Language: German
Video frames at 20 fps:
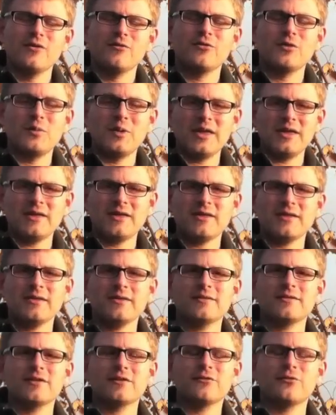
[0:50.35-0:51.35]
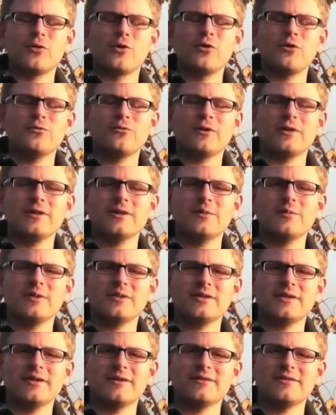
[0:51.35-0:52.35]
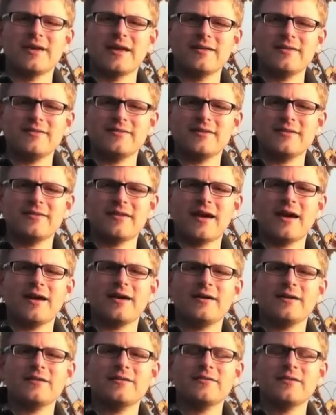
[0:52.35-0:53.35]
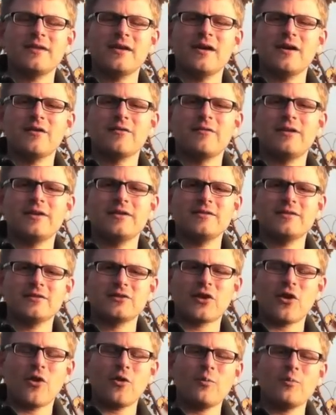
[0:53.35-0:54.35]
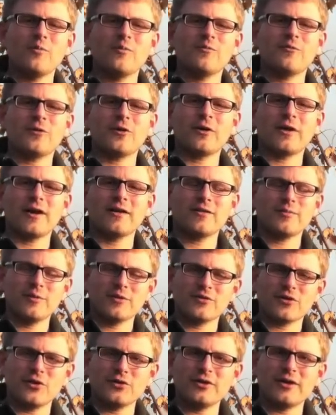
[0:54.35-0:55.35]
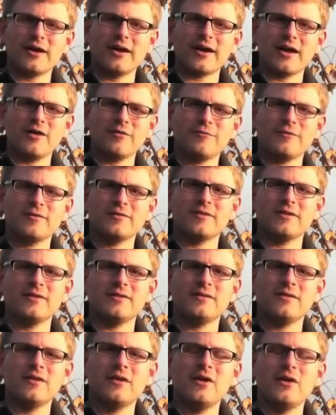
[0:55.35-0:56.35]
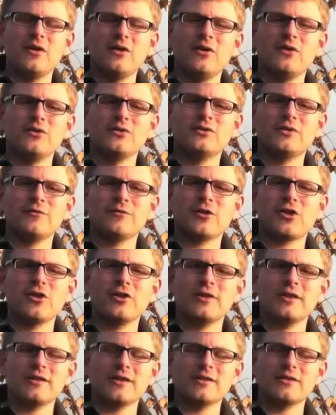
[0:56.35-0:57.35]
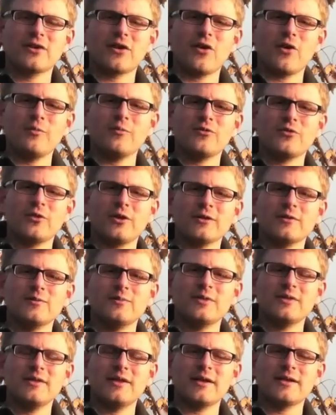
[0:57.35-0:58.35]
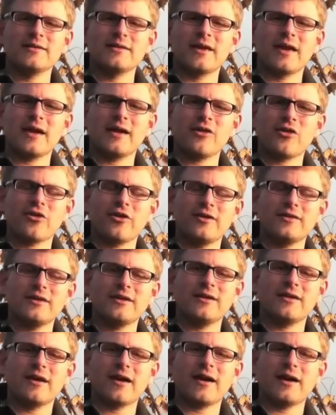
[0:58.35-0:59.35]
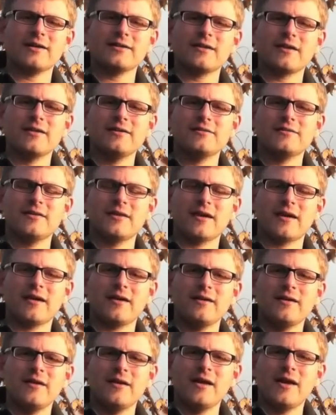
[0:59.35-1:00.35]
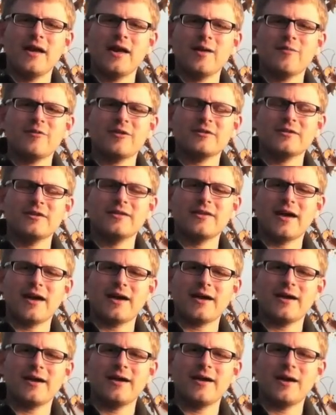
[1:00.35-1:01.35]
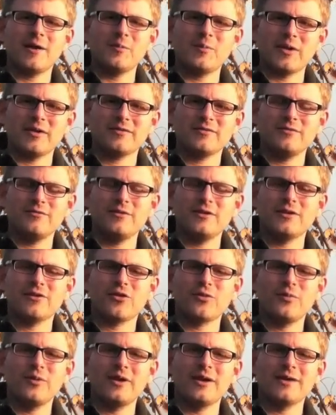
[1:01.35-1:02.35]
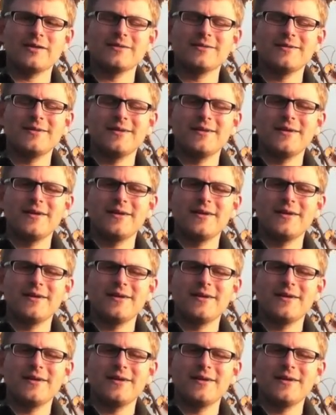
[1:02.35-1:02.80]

Für mich ist das Wolferl immer die Essenz des Jahrgangs, weil diese Trauben von ganz besonderer Reife sind und die verschiedenen Traubensorten mit ihren eigenständigen Charakteristika einfach den Jahrgang am besten widerspiegeln.